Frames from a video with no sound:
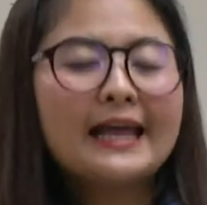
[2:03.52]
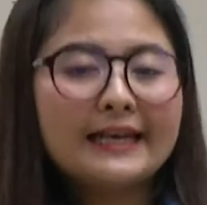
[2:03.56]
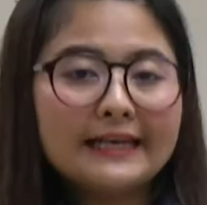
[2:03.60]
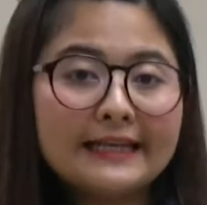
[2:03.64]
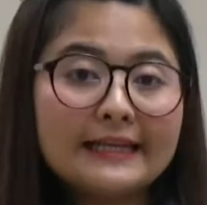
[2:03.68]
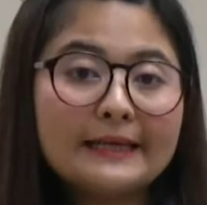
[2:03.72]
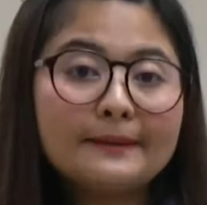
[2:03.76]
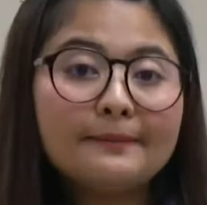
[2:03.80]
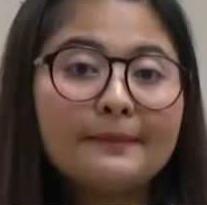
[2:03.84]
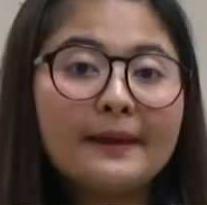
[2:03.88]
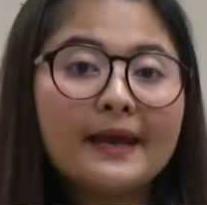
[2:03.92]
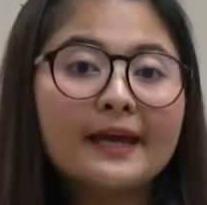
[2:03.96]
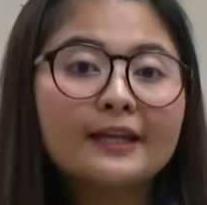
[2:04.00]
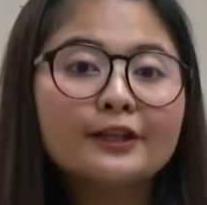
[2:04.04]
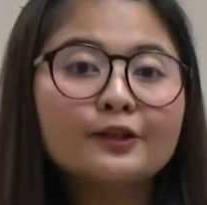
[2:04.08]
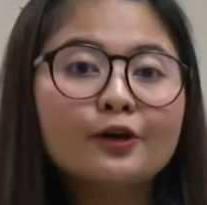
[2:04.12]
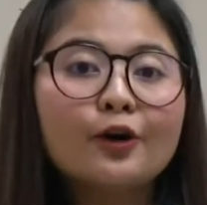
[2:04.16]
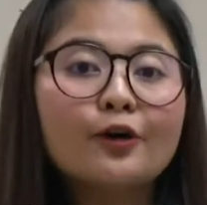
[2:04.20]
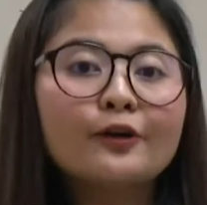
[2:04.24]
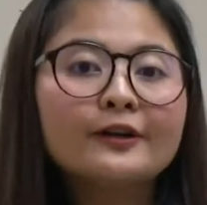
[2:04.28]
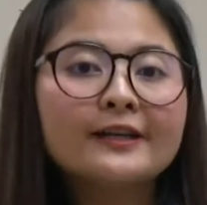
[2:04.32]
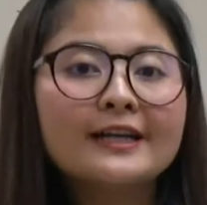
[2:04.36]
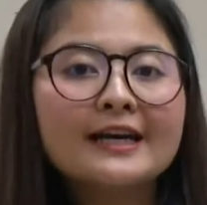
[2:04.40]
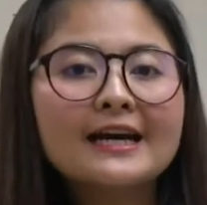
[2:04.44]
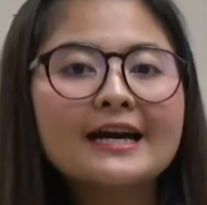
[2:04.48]
r e p a t
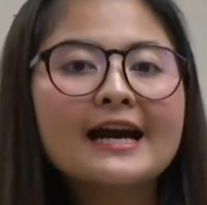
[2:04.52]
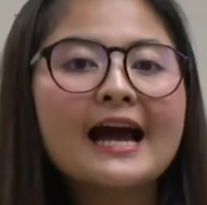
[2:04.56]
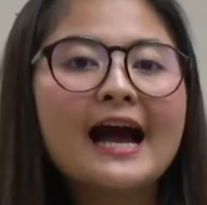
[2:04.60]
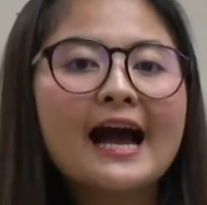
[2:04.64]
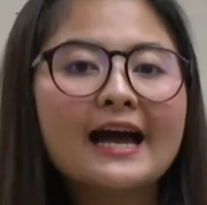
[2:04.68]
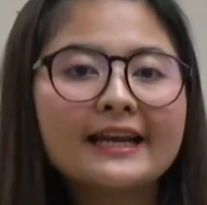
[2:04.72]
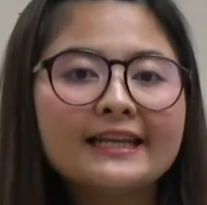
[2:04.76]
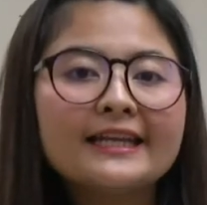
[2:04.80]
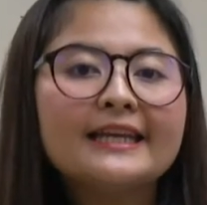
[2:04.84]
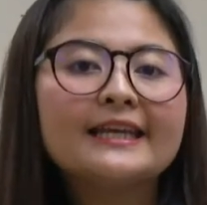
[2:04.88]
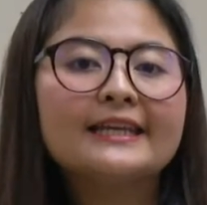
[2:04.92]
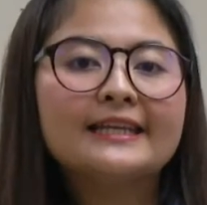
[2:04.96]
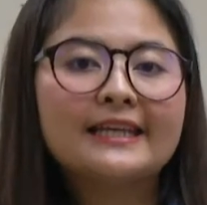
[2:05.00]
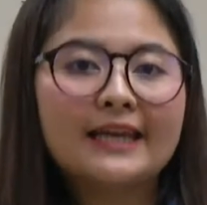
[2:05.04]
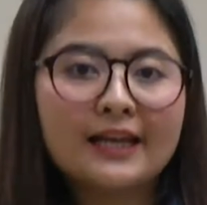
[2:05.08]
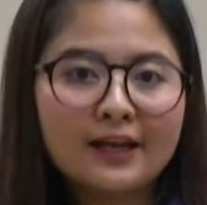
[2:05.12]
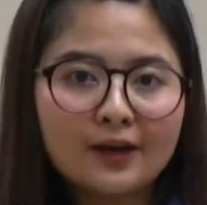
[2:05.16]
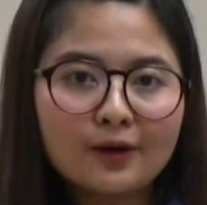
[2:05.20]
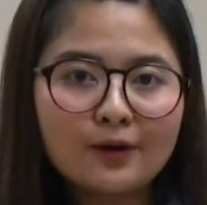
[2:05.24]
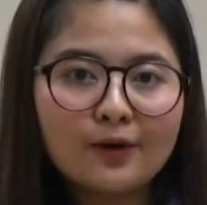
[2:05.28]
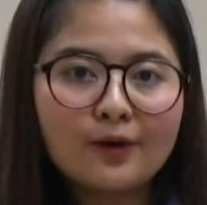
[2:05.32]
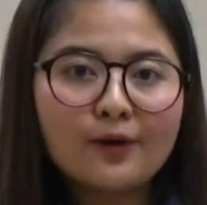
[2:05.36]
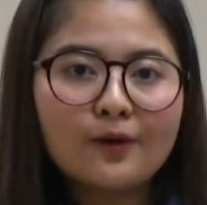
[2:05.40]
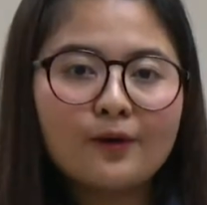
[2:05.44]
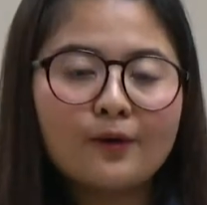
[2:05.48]
Toner Cartic
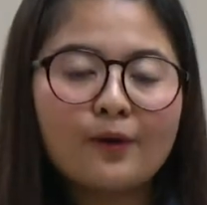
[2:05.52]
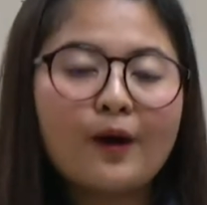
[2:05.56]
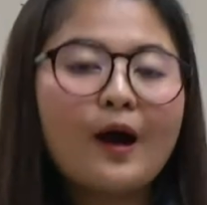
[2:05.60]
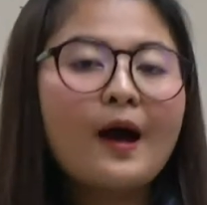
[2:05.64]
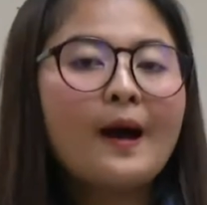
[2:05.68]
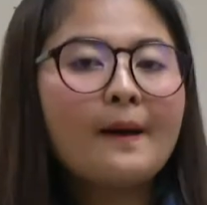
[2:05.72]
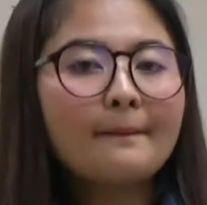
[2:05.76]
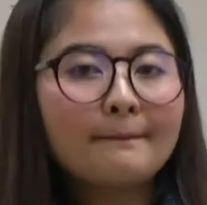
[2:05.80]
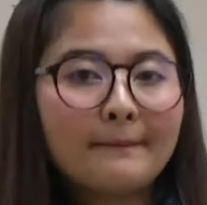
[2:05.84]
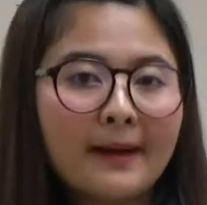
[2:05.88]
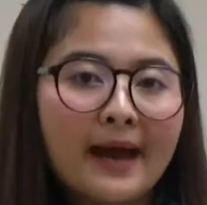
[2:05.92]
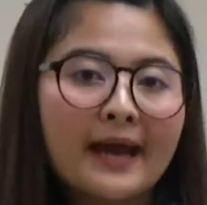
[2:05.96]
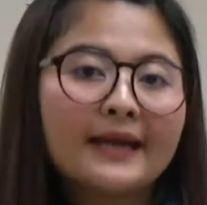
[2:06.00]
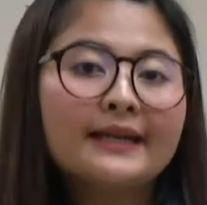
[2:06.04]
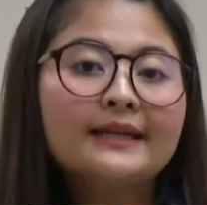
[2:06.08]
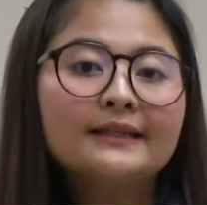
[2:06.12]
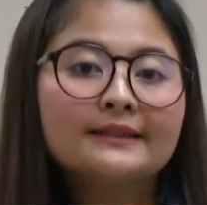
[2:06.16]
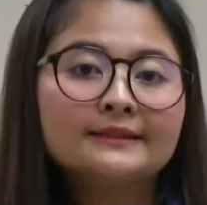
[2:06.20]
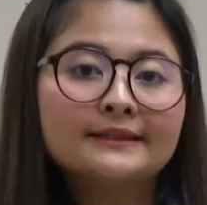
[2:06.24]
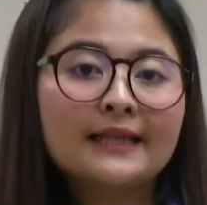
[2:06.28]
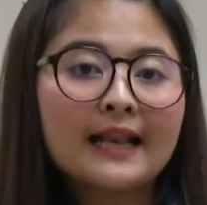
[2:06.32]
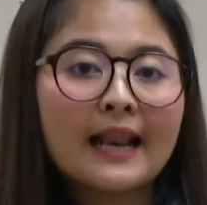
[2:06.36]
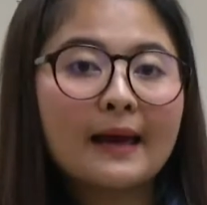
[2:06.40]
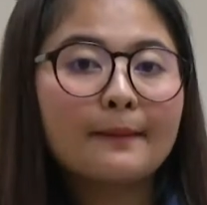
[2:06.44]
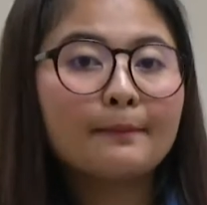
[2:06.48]
Yellow หมายถึง
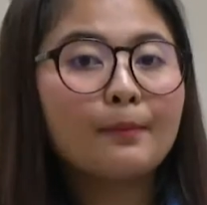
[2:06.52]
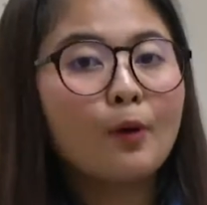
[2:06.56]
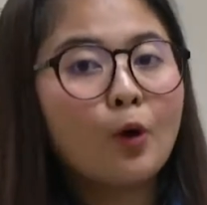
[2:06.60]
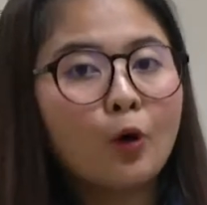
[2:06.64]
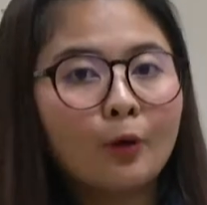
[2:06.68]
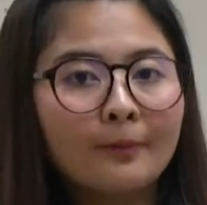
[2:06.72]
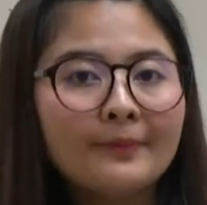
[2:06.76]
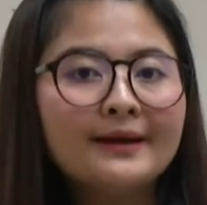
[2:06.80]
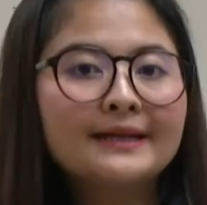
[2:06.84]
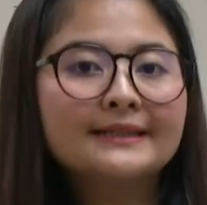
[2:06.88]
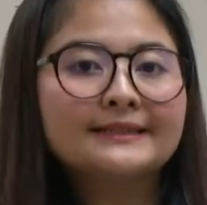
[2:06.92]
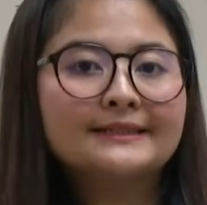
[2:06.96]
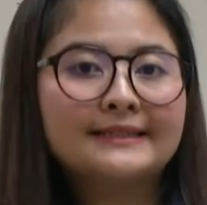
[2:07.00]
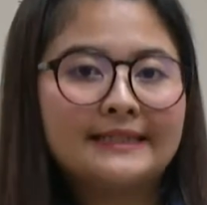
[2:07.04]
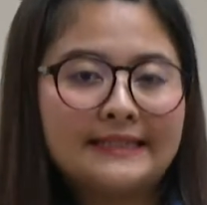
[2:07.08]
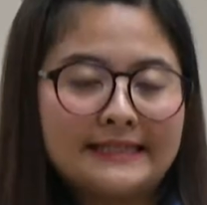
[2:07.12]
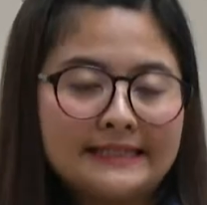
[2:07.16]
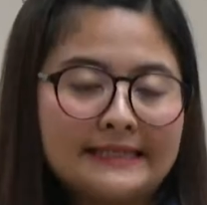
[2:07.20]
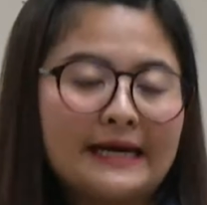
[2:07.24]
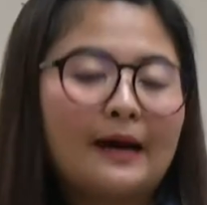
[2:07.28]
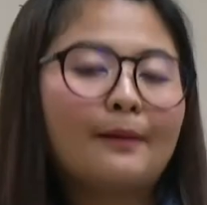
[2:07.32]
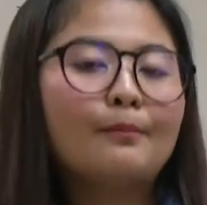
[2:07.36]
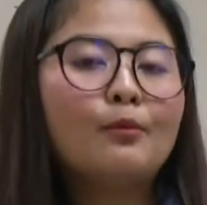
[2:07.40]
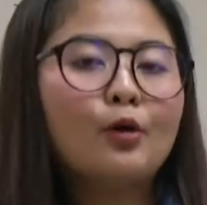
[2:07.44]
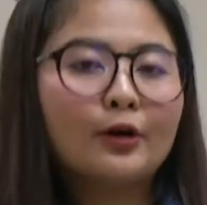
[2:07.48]
ตลับผงหมึกสีเห
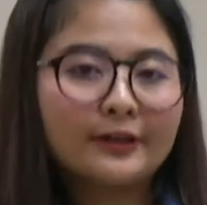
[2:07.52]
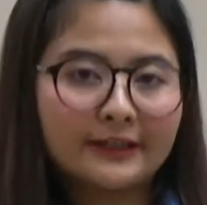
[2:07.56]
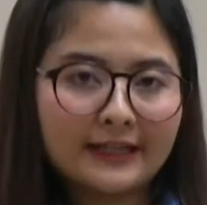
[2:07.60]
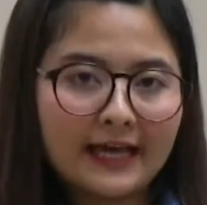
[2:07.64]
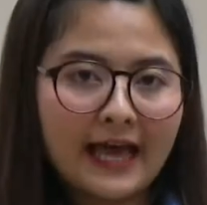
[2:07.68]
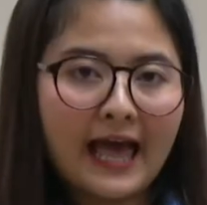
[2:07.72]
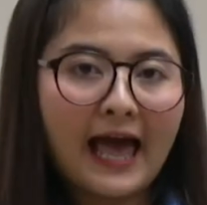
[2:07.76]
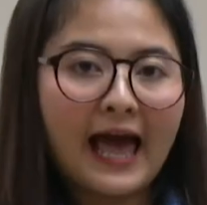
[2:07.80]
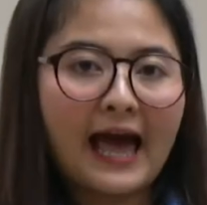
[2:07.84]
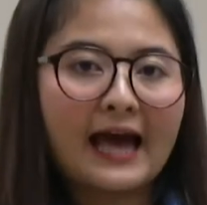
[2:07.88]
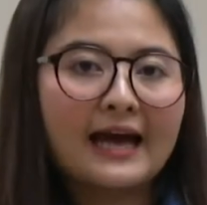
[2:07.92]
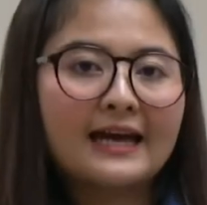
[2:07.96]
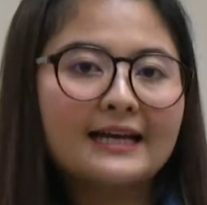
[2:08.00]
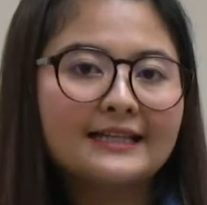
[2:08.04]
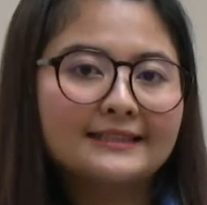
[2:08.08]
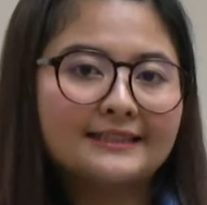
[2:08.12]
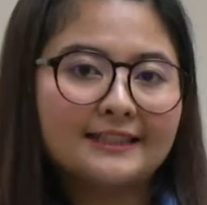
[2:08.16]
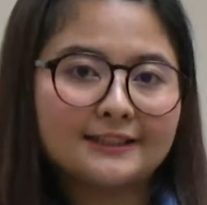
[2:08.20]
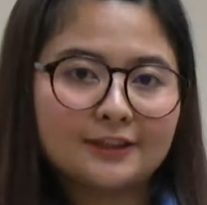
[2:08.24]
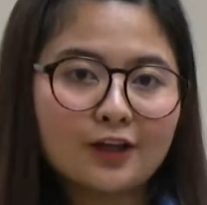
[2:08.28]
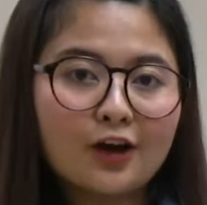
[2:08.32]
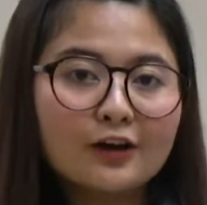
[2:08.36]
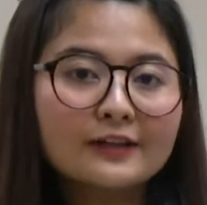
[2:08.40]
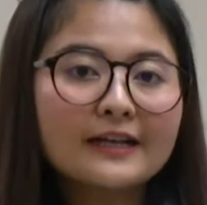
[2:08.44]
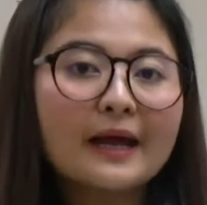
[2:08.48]
ลืองหมดค่ะ จะ
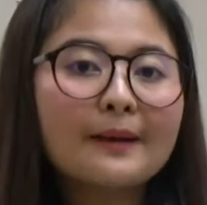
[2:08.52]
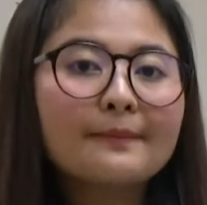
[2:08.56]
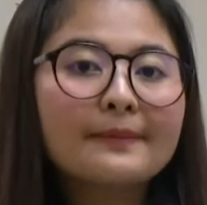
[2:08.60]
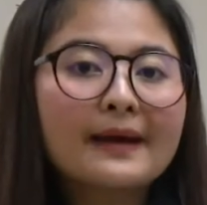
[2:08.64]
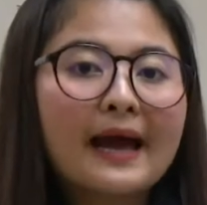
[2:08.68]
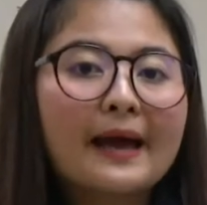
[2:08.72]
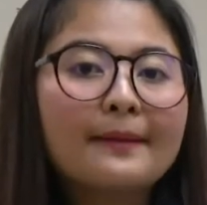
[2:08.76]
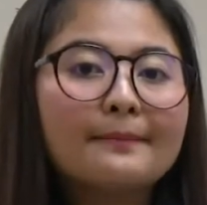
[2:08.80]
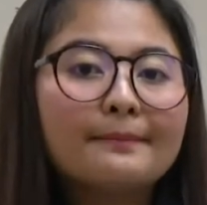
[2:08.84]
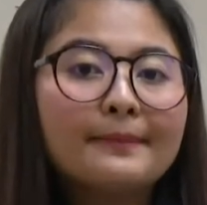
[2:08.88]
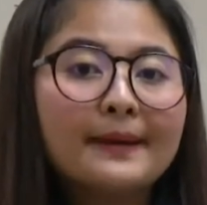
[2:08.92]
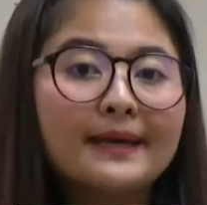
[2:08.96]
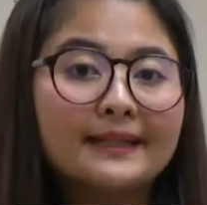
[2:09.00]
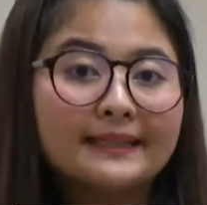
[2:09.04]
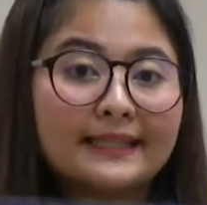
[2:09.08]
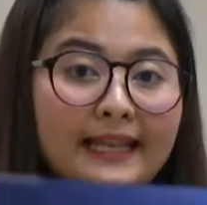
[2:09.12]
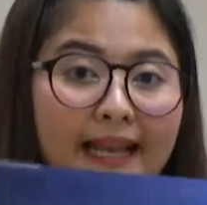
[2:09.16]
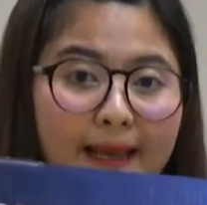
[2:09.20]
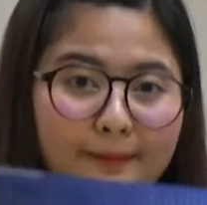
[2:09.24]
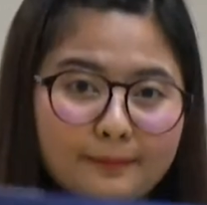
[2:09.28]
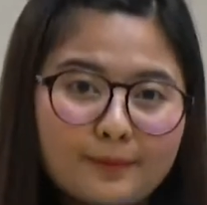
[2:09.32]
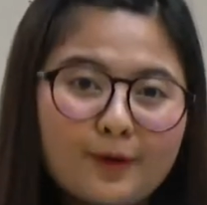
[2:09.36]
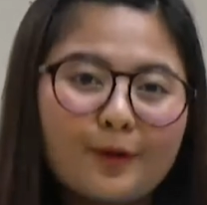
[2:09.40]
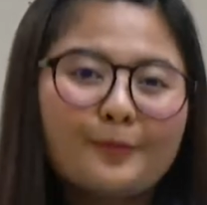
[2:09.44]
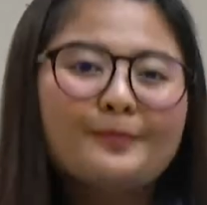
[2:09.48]
ต้องทำการเปลี่ยนตลั
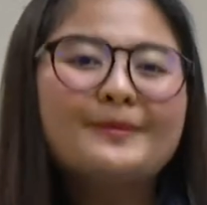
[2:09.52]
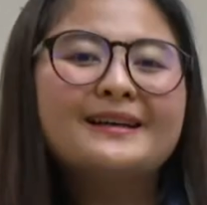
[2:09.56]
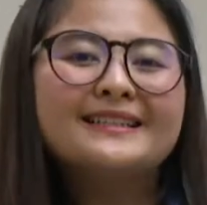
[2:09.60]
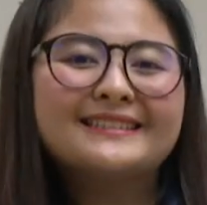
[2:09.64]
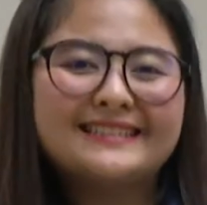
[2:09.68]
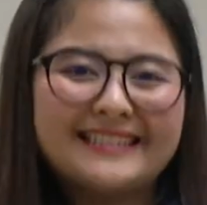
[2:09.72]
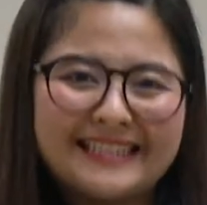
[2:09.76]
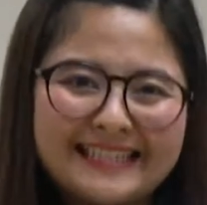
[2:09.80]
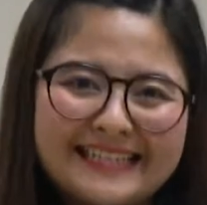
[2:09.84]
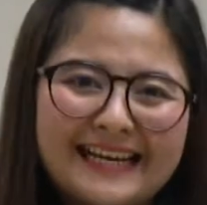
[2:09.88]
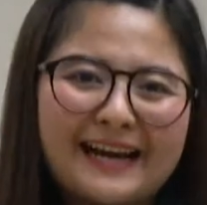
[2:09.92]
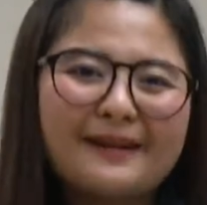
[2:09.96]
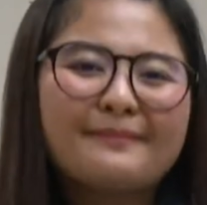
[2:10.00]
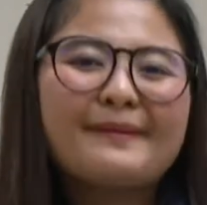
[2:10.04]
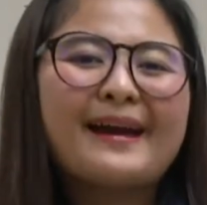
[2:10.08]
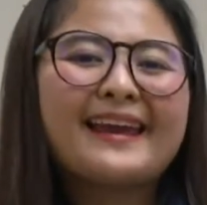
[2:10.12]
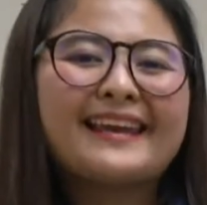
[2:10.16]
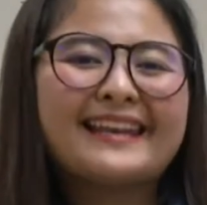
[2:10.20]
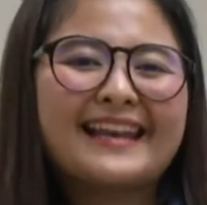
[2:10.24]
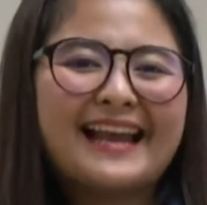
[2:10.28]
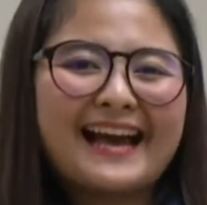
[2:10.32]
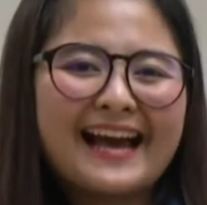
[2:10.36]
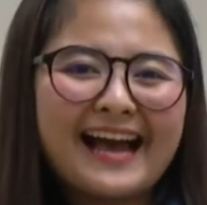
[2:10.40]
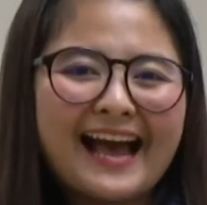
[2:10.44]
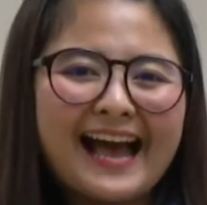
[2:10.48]
บผงหมึกสีเหลืองใหม่
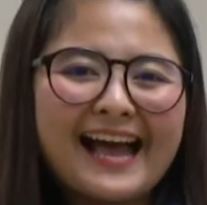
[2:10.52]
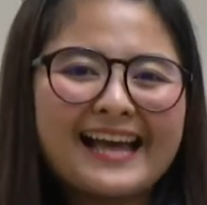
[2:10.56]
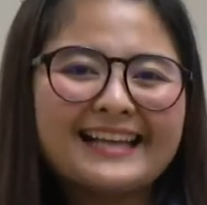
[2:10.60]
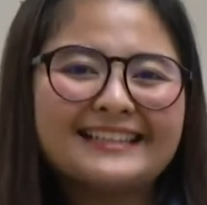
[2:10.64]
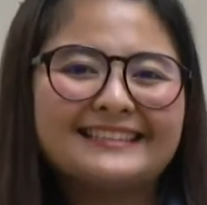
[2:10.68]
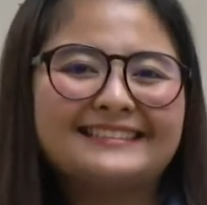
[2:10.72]
นะคะ